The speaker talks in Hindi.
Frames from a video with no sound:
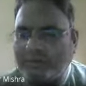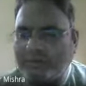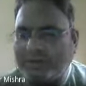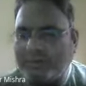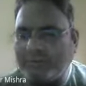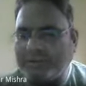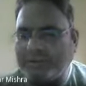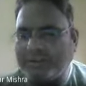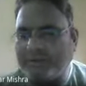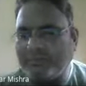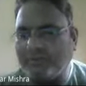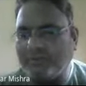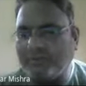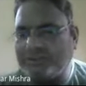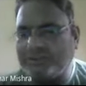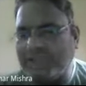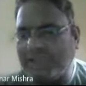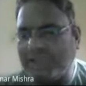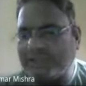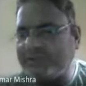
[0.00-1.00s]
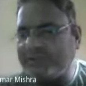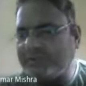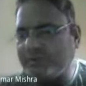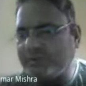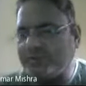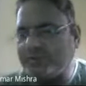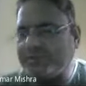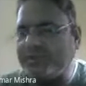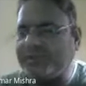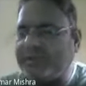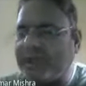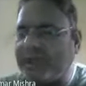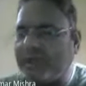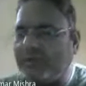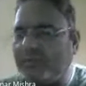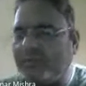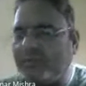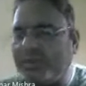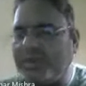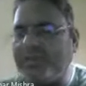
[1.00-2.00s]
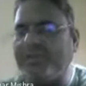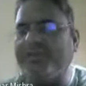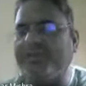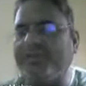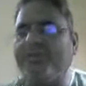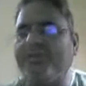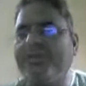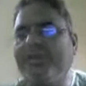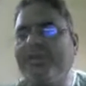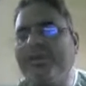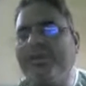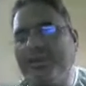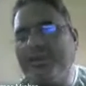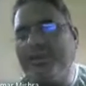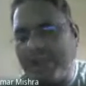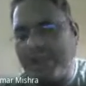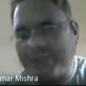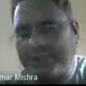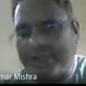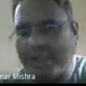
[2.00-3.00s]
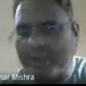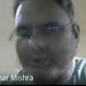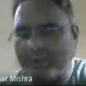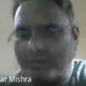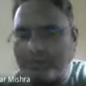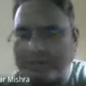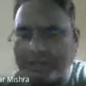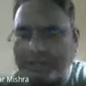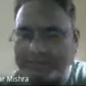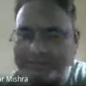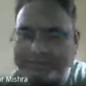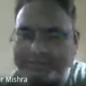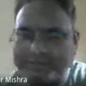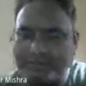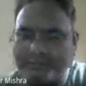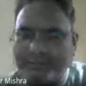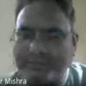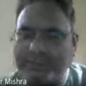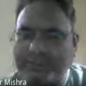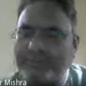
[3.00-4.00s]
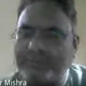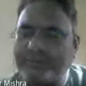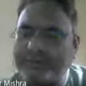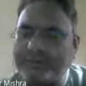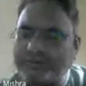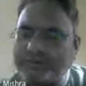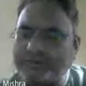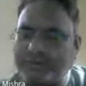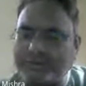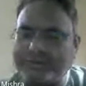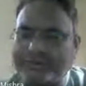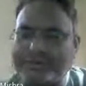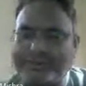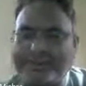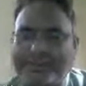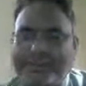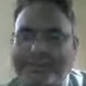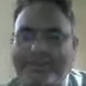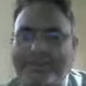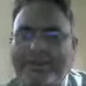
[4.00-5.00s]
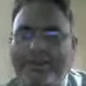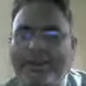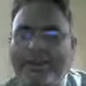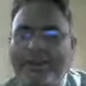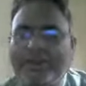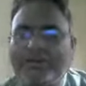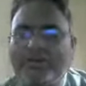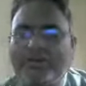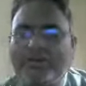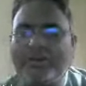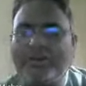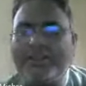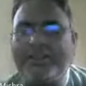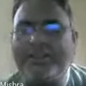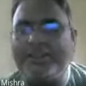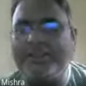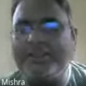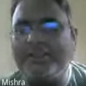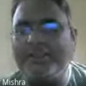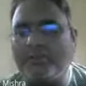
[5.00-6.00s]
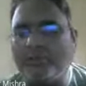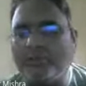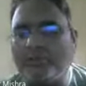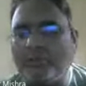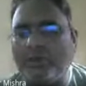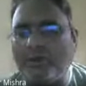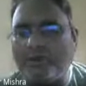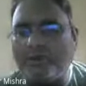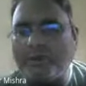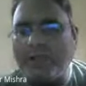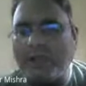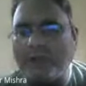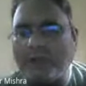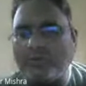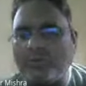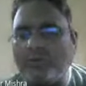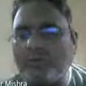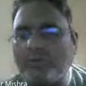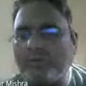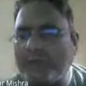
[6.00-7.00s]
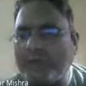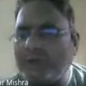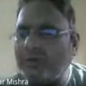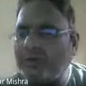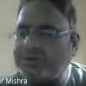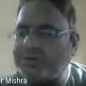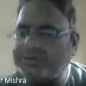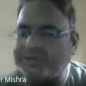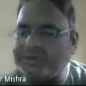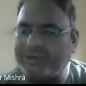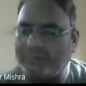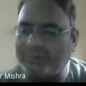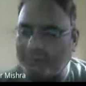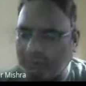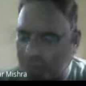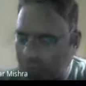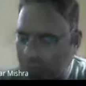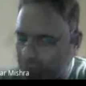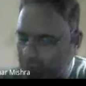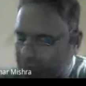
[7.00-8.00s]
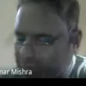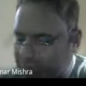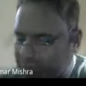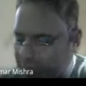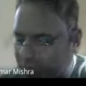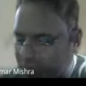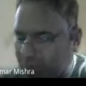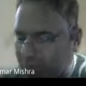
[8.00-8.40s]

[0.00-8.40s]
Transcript: यहाँ ठाकुर का मतलब ईश्वर से ही है तो कहते हैं कि तू हो ठाकुर मैं चेरो कि तुम मेरे ईश्वर हो मेरे आराध्य हो